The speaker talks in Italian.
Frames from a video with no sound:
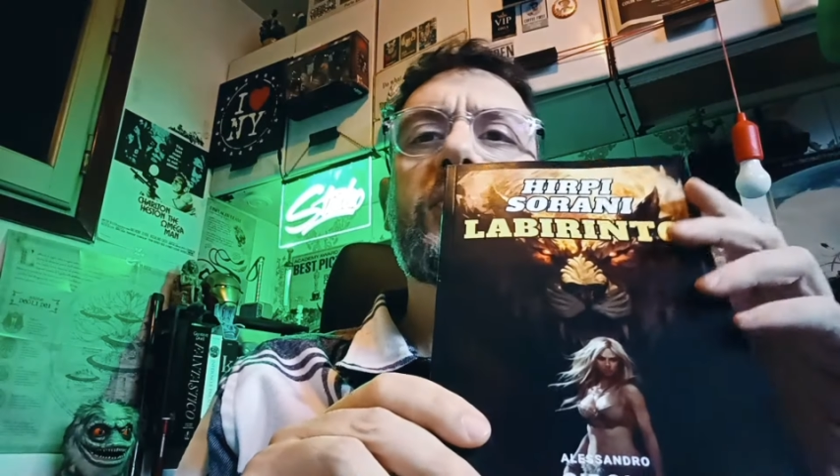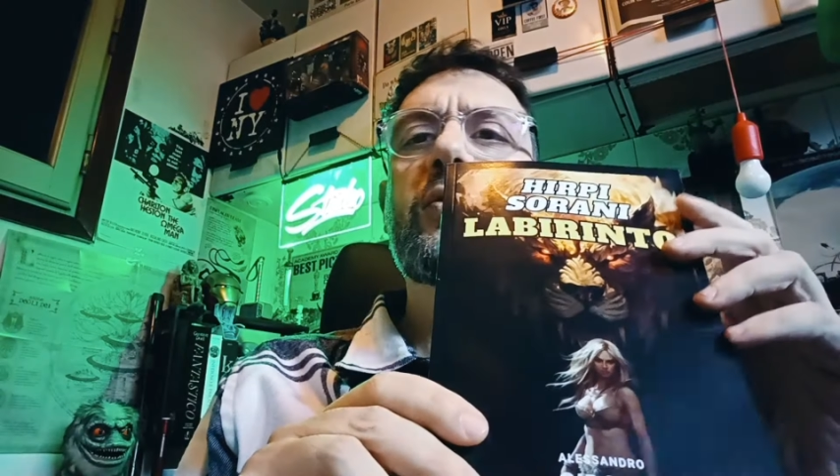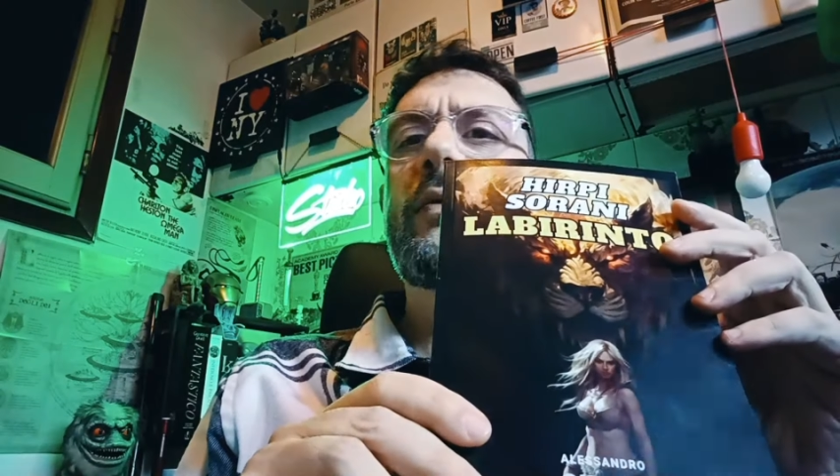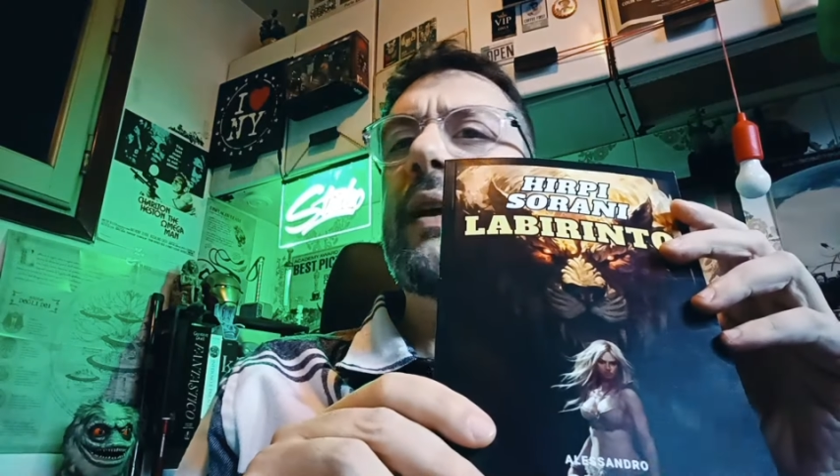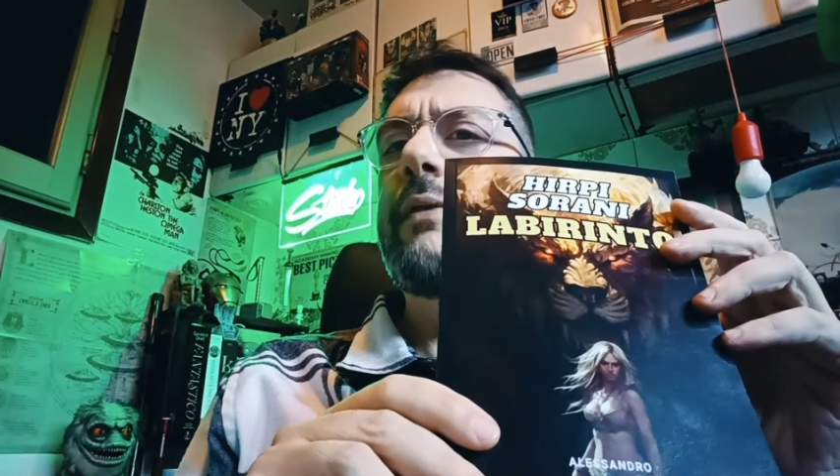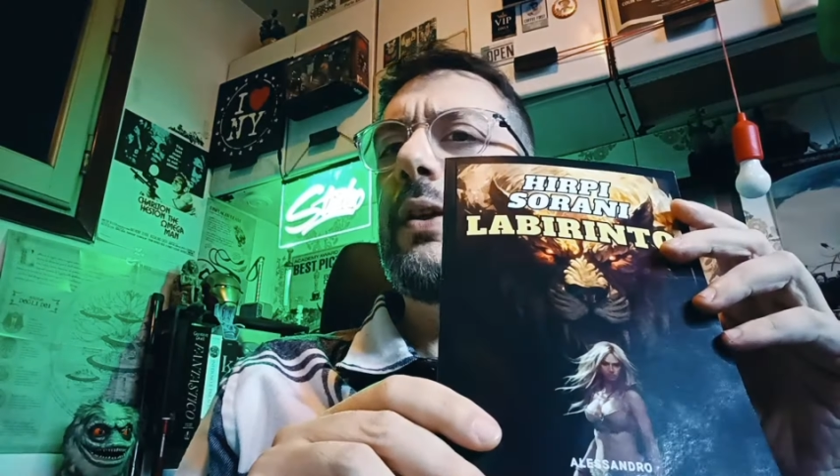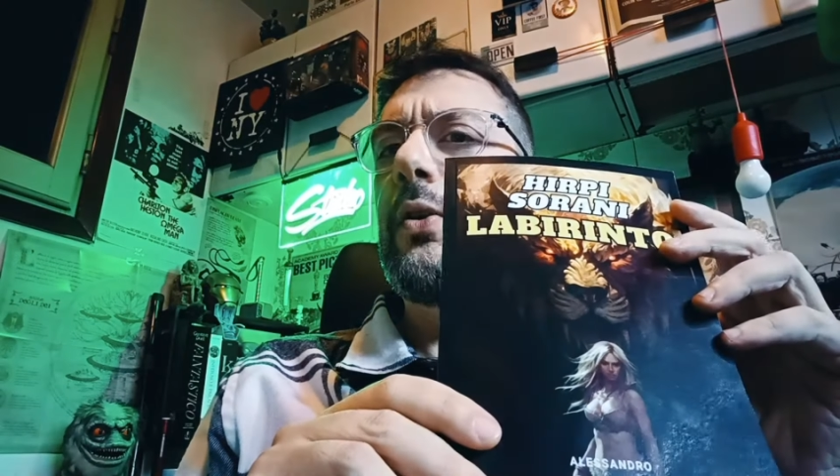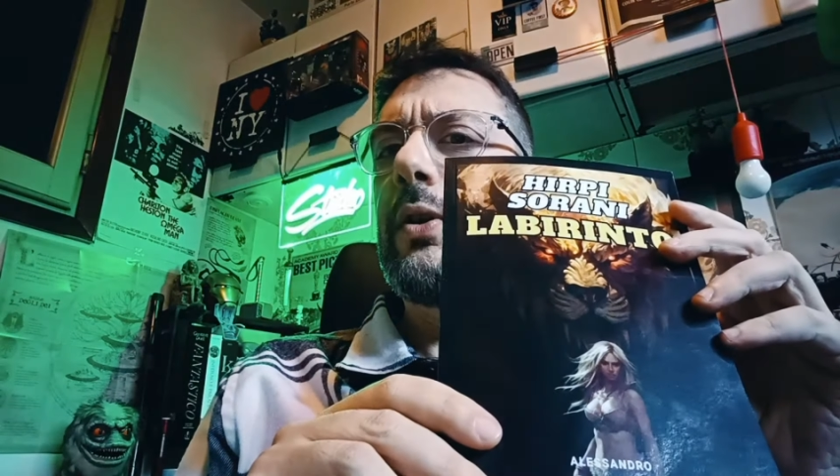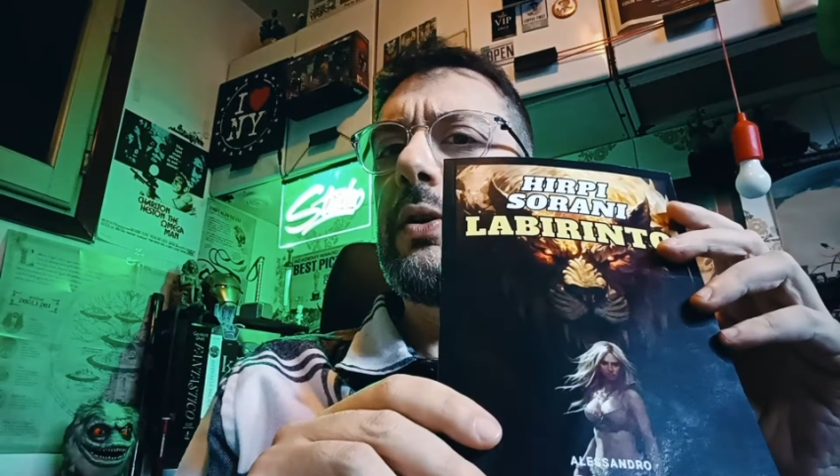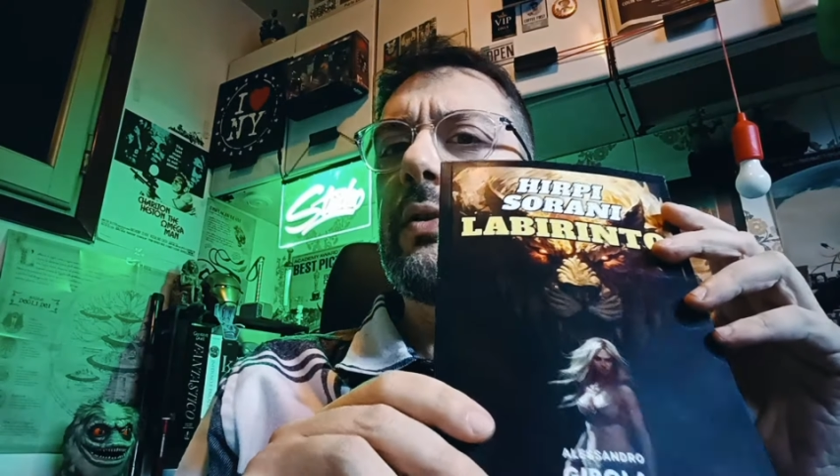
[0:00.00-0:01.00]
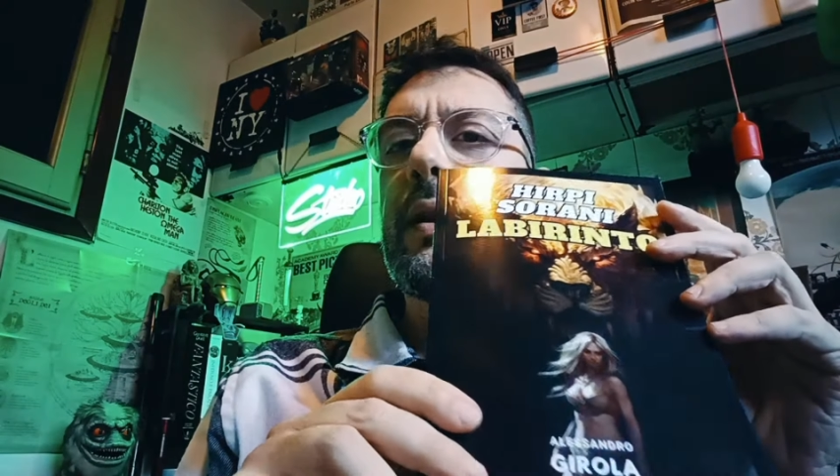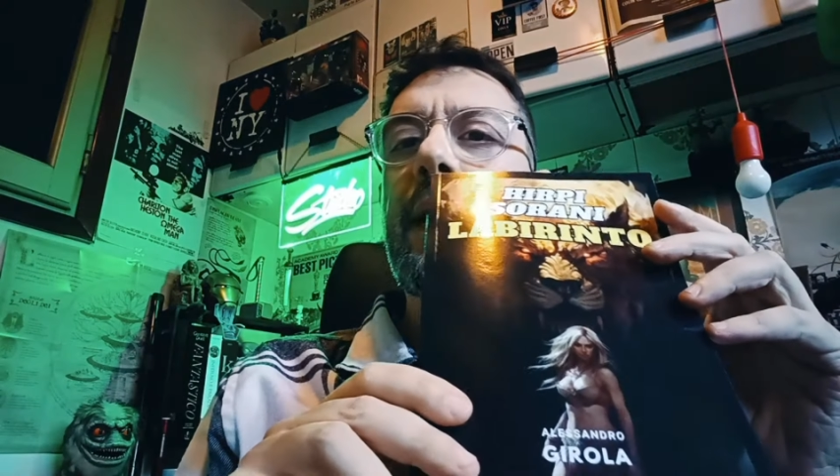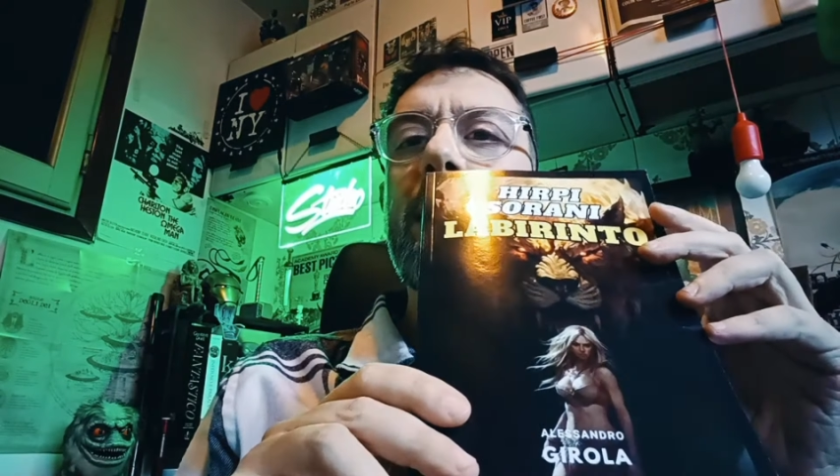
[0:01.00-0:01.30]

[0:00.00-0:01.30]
survival horror,